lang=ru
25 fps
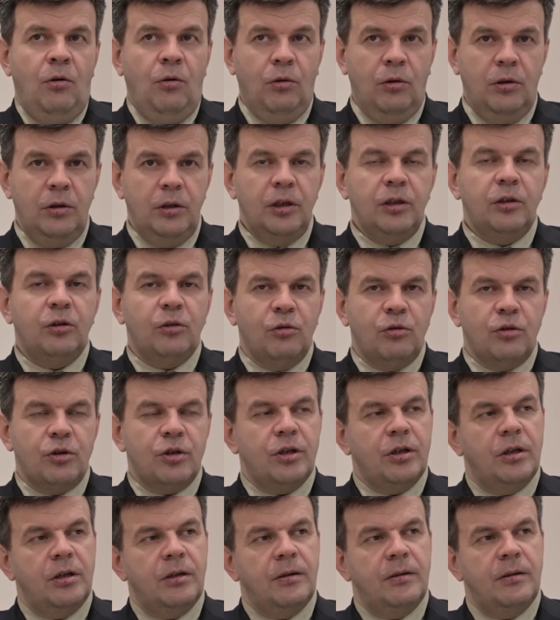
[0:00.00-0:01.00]
Углы
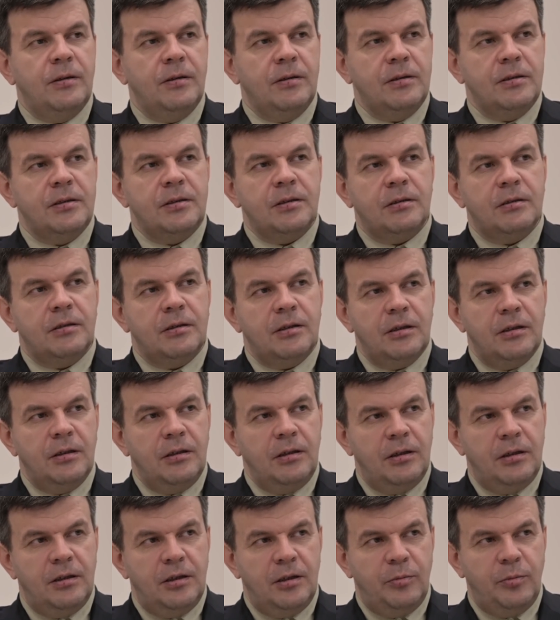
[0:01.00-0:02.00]
тоже
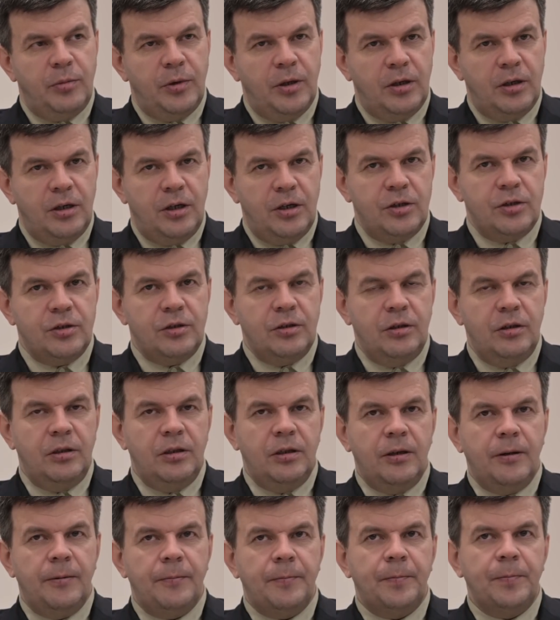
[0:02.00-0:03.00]
сохранены пока что,
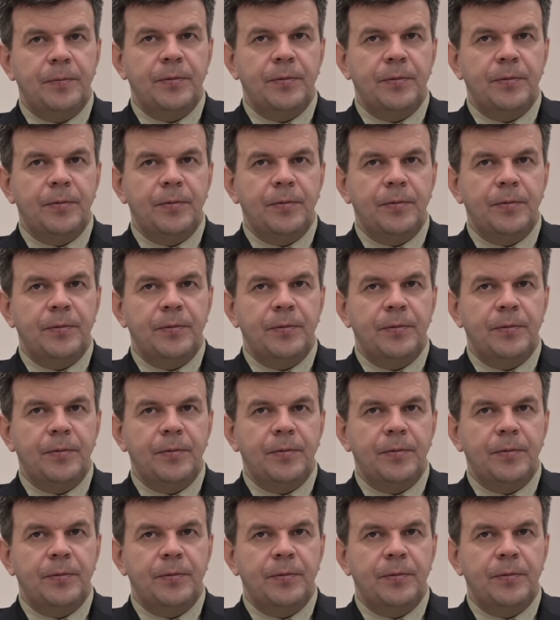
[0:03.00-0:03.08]
да.